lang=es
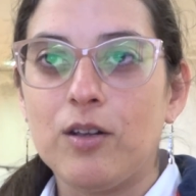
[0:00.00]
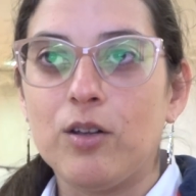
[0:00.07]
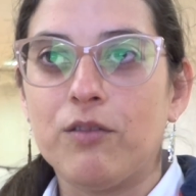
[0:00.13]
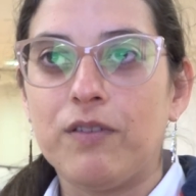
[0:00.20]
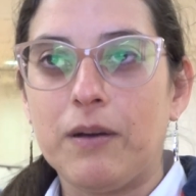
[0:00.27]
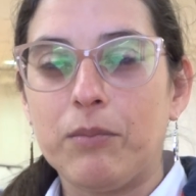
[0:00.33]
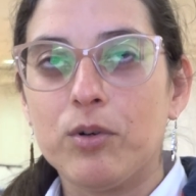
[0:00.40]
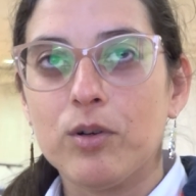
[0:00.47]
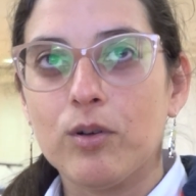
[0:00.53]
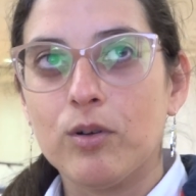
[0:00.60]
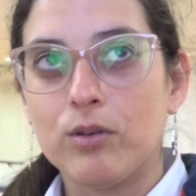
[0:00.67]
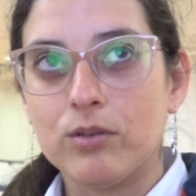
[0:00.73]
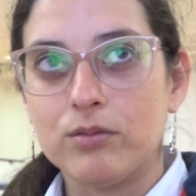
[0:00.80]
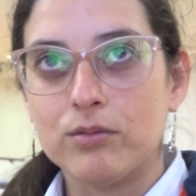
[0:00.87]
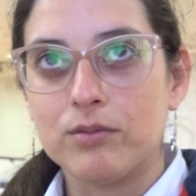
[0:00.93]
Nos vamos
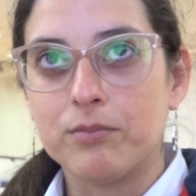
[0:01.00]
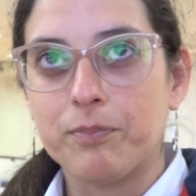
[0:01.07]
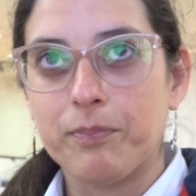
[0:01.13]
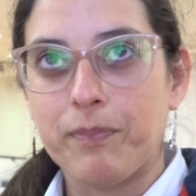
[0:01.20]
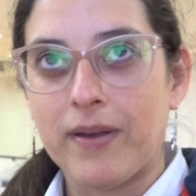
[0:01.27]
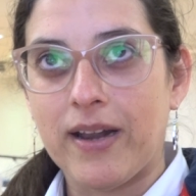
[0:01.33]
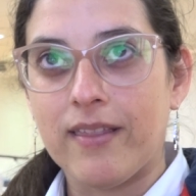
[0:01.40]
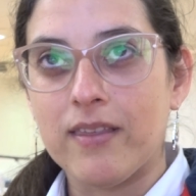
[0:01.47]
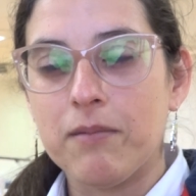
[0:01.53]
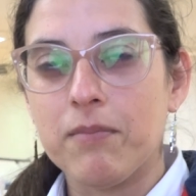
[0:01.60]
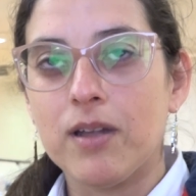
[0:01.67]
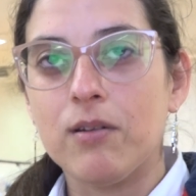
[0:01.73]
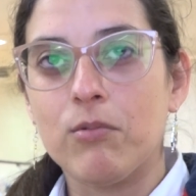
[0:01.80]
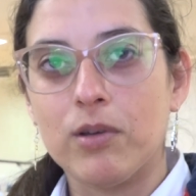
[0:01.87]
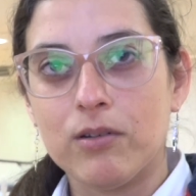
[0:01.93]
con
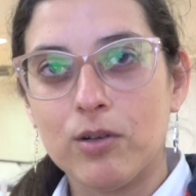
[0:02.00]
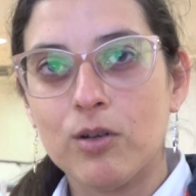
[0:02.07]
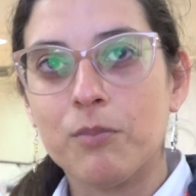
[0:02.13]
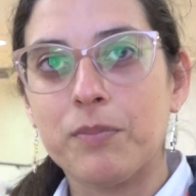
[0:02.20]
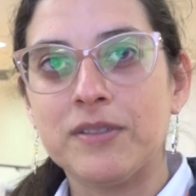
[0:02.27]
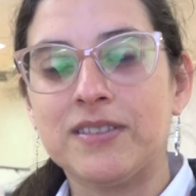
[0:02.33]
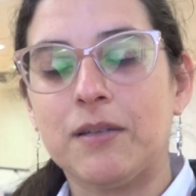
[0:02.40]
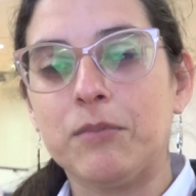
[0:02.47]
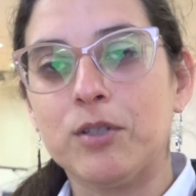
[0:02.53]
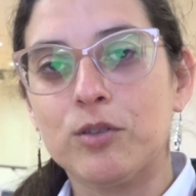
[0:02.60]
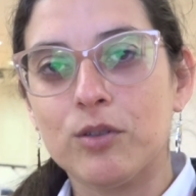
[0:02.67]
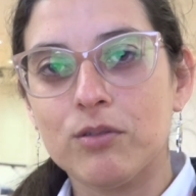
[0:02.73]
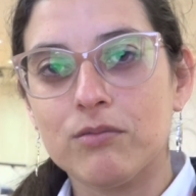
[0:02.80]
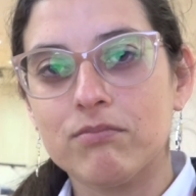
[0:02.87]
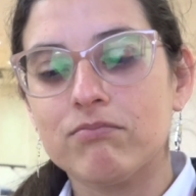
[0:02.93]
paradigmas nuevos, con
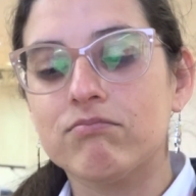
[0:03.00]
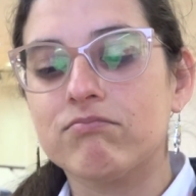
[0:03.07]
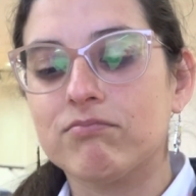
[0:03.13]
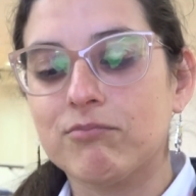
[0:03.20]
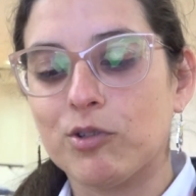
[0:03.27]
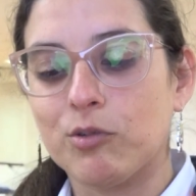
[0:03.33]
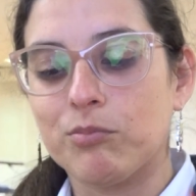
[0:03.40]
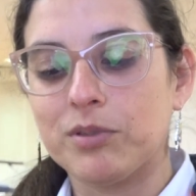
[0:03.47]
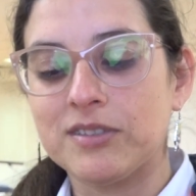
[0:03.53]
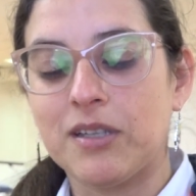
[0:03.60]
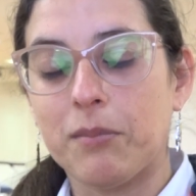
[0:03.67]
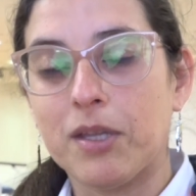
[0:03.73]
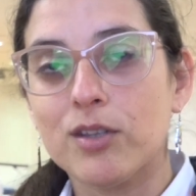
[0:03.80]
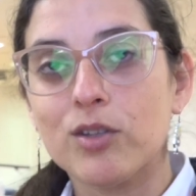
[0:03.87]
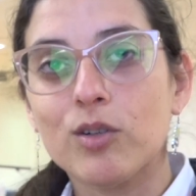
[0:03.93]
pensamientos con
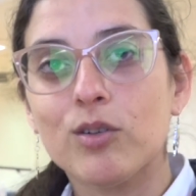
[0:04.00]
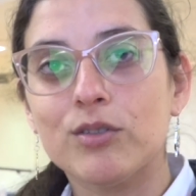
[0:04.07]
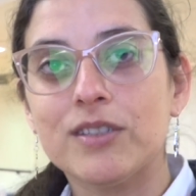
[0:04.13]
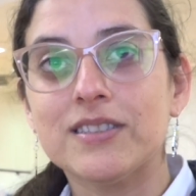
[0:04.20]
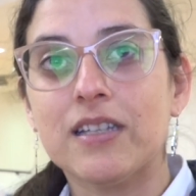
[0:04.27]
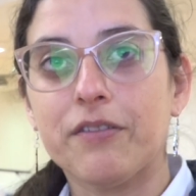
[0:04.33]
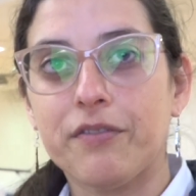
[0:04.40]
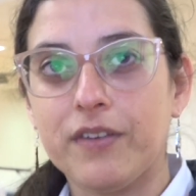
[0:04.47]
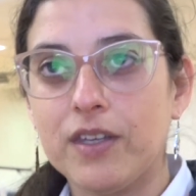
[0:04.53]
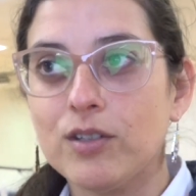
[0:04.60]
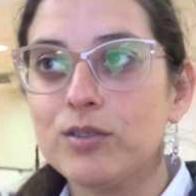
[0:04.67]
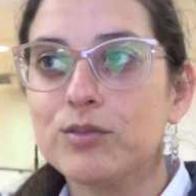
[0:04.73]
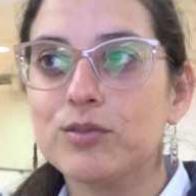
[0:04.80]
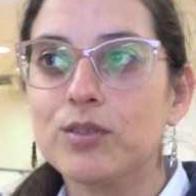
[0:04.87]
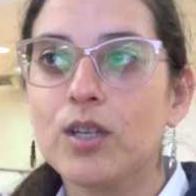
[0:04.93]
pensamientos, con
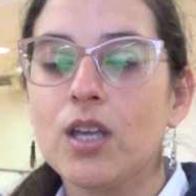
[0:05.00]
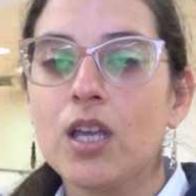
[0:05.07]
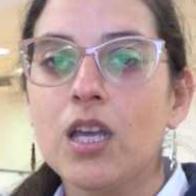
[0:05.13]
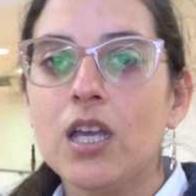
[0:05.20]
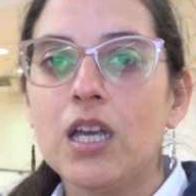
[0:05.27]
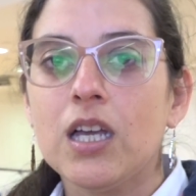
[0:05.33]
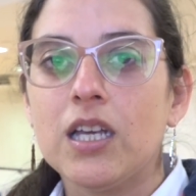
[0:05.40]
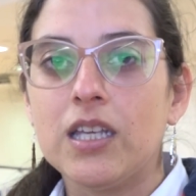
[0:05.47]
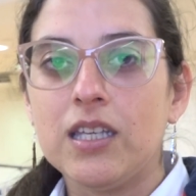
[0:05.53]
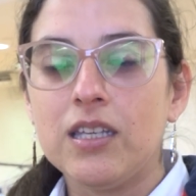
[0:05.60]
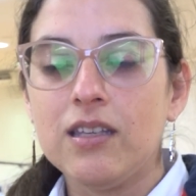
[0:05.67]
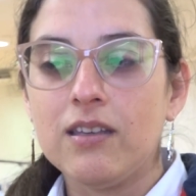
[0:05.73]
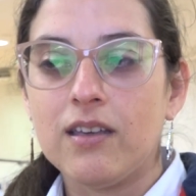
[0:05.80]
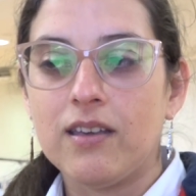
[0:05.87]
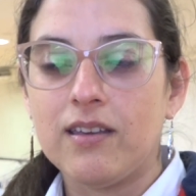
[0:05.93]
desafíos
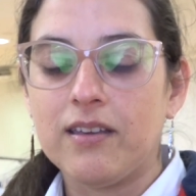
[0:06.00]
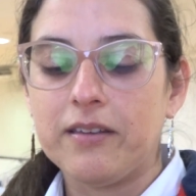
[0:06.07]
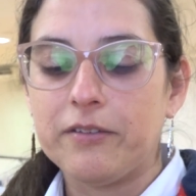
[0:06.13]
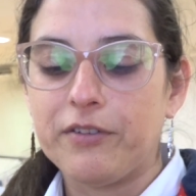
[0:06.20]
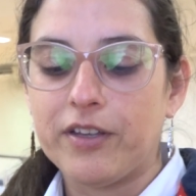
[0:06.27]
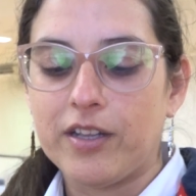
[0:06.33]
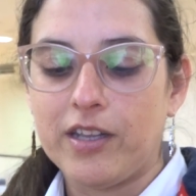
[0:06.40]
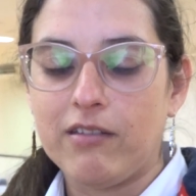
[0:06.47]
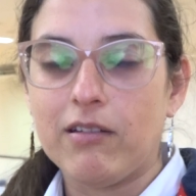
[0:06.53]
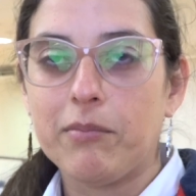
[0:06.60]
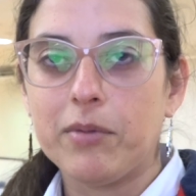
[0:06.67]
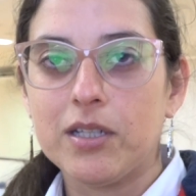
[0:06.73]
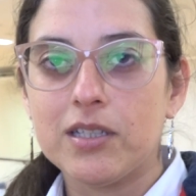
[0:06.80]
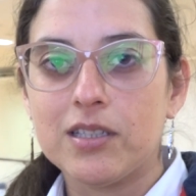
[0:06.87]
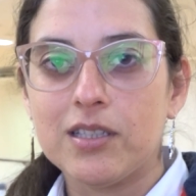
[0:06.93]
y eh,
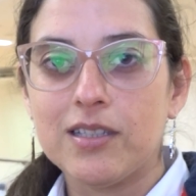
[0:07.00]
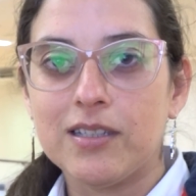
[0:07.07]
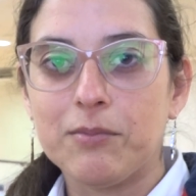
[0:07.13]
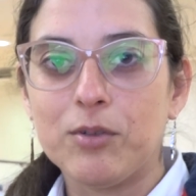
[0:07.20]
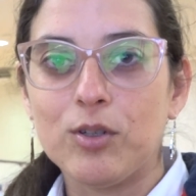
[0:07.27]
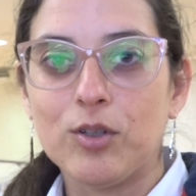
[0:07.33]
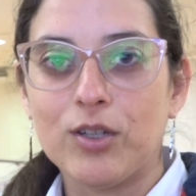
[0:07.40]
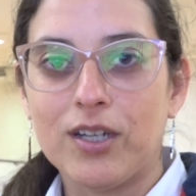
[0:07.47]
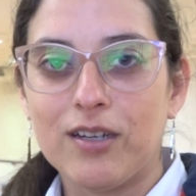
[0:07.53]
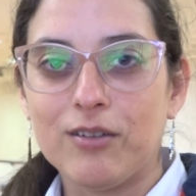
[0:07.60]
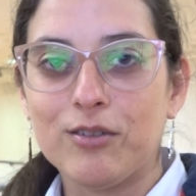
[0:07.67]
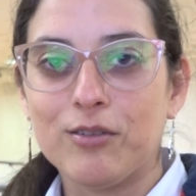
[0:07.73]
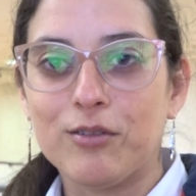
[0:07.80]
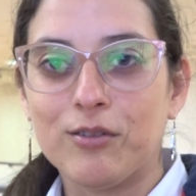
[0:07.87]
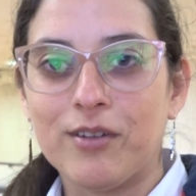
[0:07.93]
efectivamente hemos
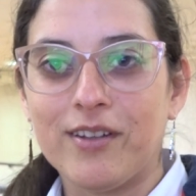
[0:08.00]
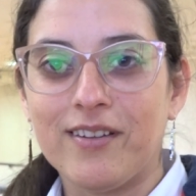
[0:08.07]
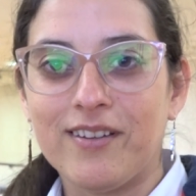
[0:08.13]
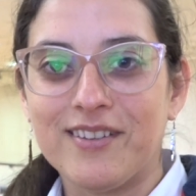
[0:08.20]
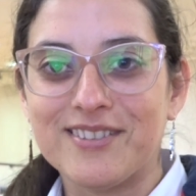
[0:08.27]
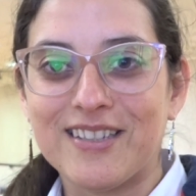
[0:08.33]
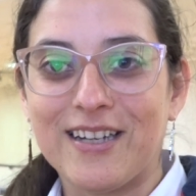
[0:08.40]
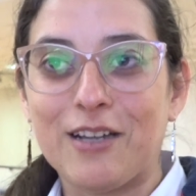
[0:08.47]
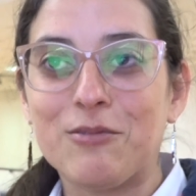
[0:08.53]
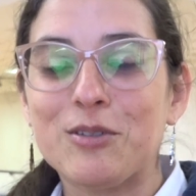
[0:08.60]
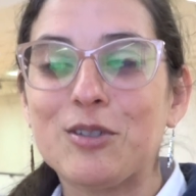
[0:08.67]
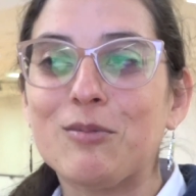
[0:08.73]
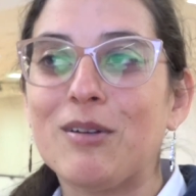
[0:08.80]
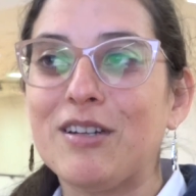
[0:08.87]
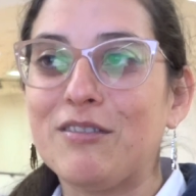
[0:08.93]
logrado eh, sacar
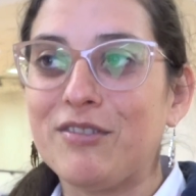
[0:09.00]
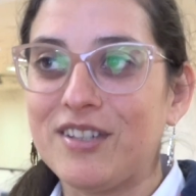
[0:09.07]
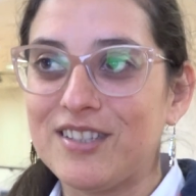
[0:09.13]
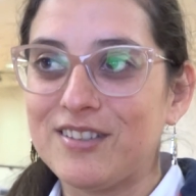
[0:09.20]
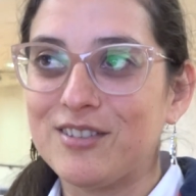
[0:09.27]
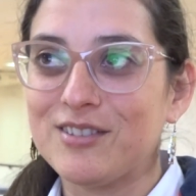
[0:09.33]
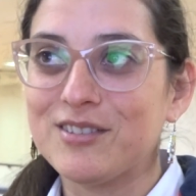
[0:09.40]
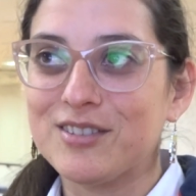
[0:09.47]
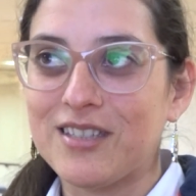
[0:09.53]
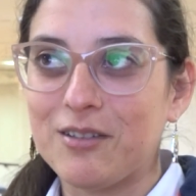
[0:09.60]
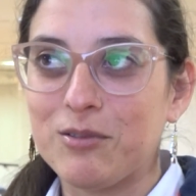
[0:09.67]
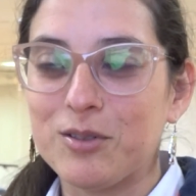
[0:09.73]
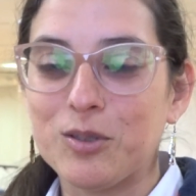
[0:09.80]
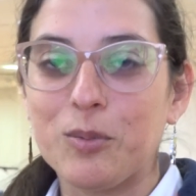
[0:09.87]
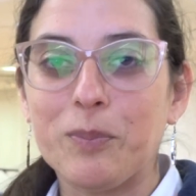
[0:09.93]
nuestro manifiesto, o
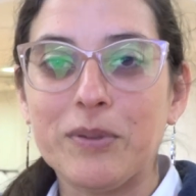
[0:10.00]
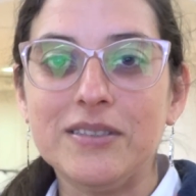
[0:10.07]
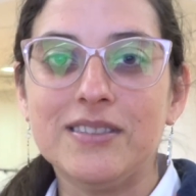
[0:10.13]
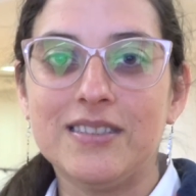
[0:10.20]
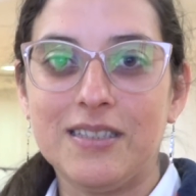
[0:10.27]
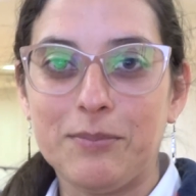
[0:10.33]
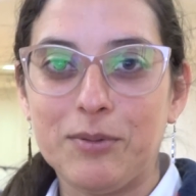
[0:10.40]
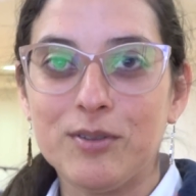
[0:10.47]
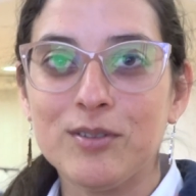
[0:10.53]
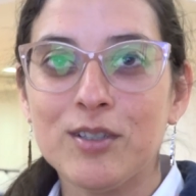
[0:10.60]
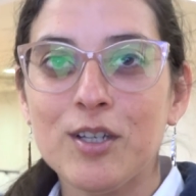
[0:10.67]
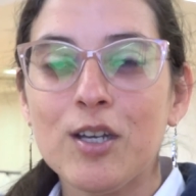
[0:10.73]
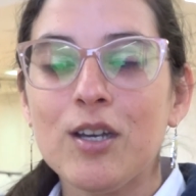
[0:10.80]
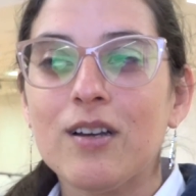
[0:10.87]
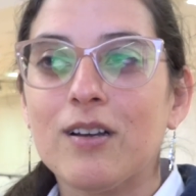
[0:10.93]
sea, nuestros principios,
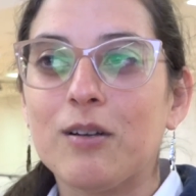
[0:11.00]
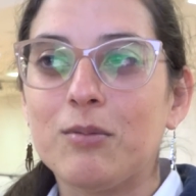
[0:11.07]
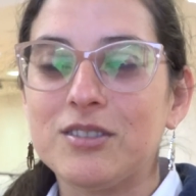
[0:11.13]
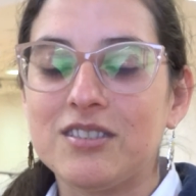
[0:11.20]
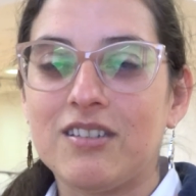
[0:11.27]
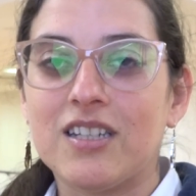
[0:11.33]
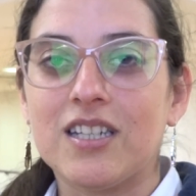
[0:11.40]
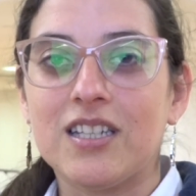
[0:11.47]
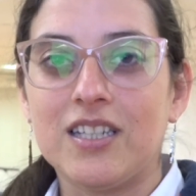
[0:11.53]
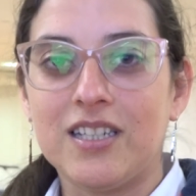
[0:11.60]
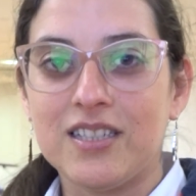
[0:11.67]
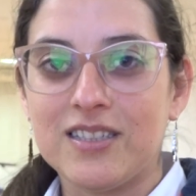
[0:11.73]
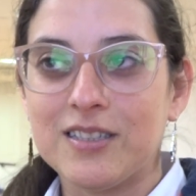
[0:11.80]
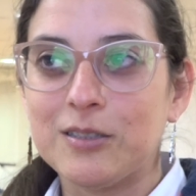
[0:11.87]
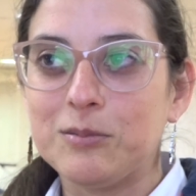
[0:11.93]
cómo se va a
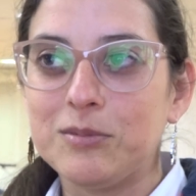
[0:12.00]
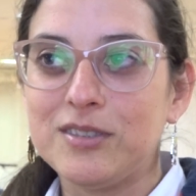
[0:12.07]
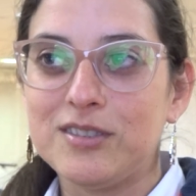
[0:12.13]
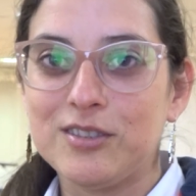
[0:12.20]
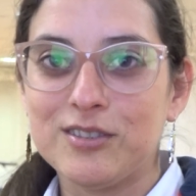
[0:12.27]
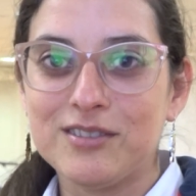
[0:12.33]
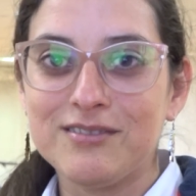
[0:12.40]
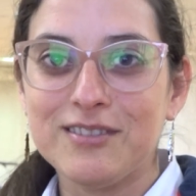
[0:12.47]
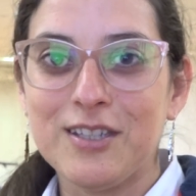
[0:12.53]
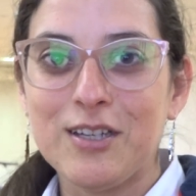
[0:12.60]
regir esta comisión.